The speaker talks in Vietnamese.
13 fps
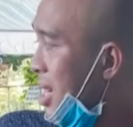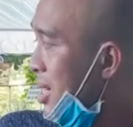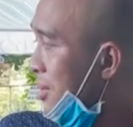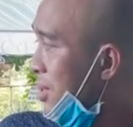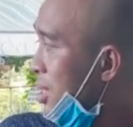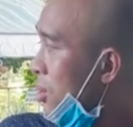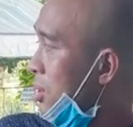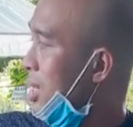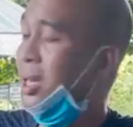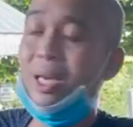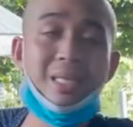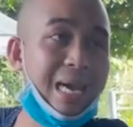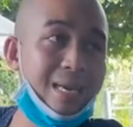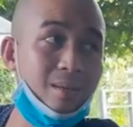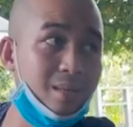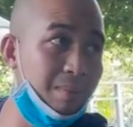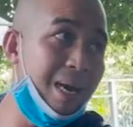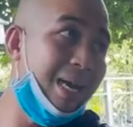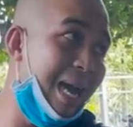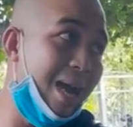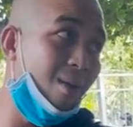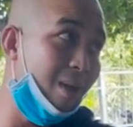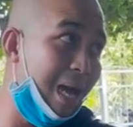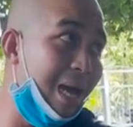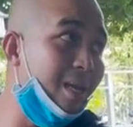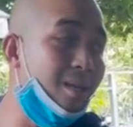tới là ví dụ có thể xài được cái ba gao
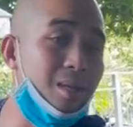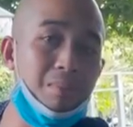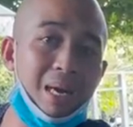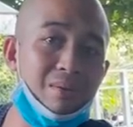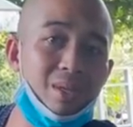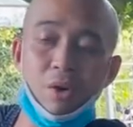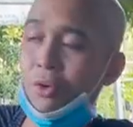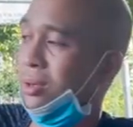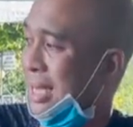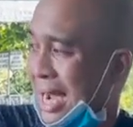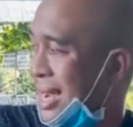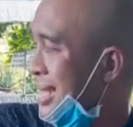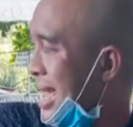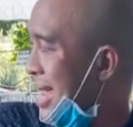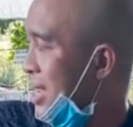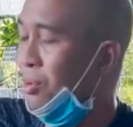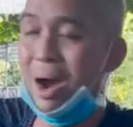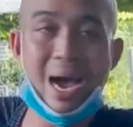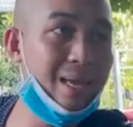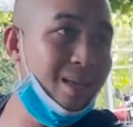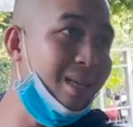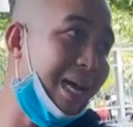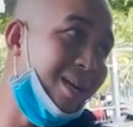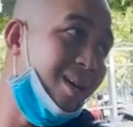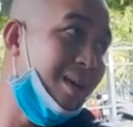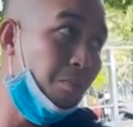lại nhưng mà ví dụ sẵn thay ở ngoài với
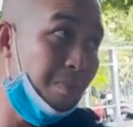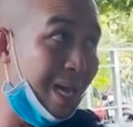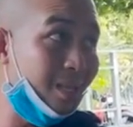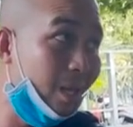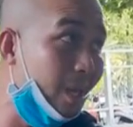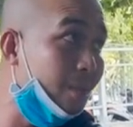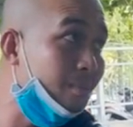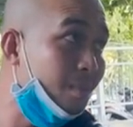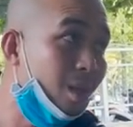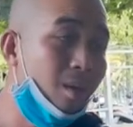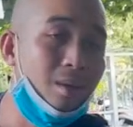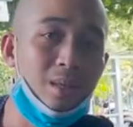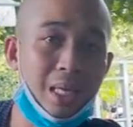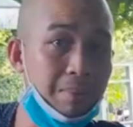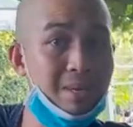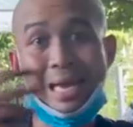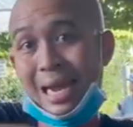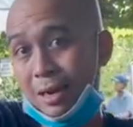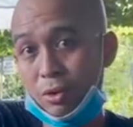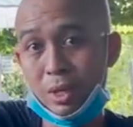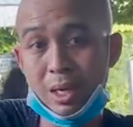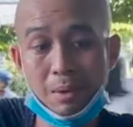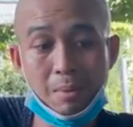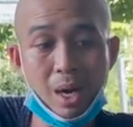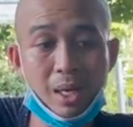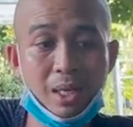lại nó không mắc tiền thì mình thay luôn cho
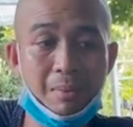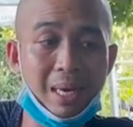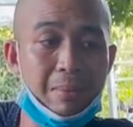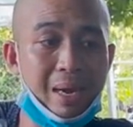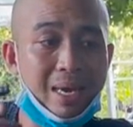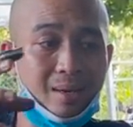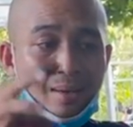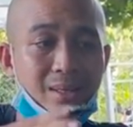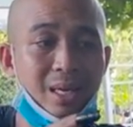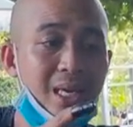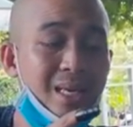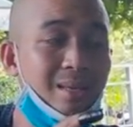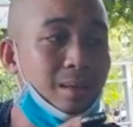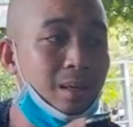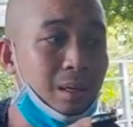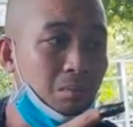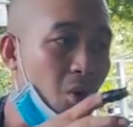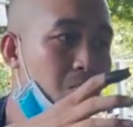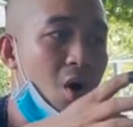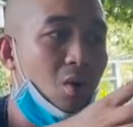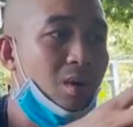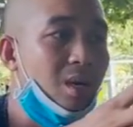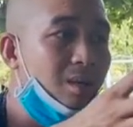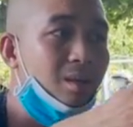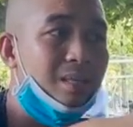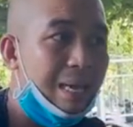nó mới nhưng mà các bạn đừng có nghĩ một món
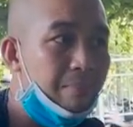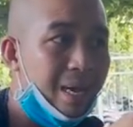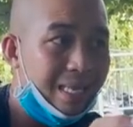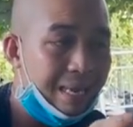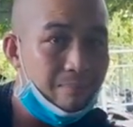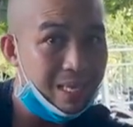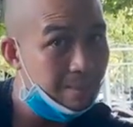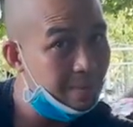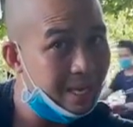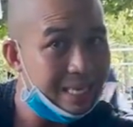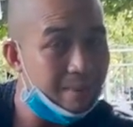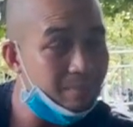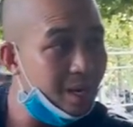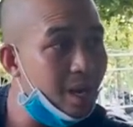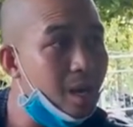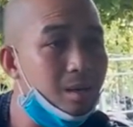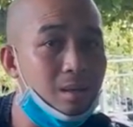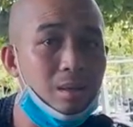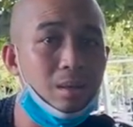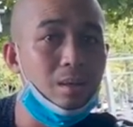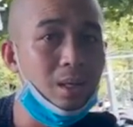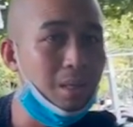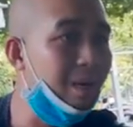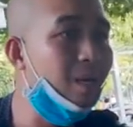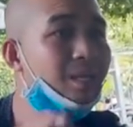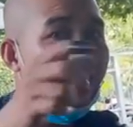nó cứ trăm hai trăm trăm hai trăm vậy đó
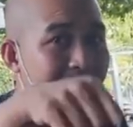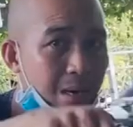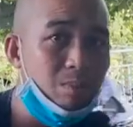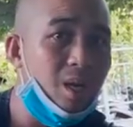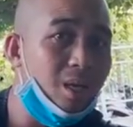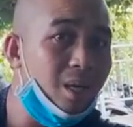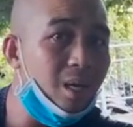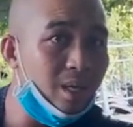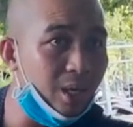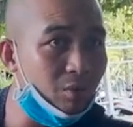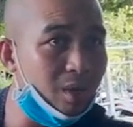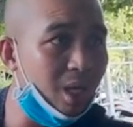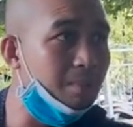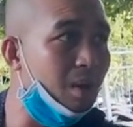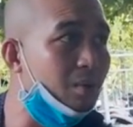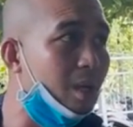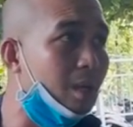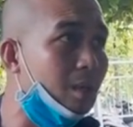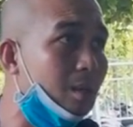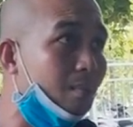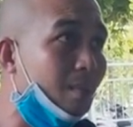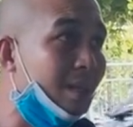nhưng mà nó sẽ cộng lên rất là nhiều tiền bởi vì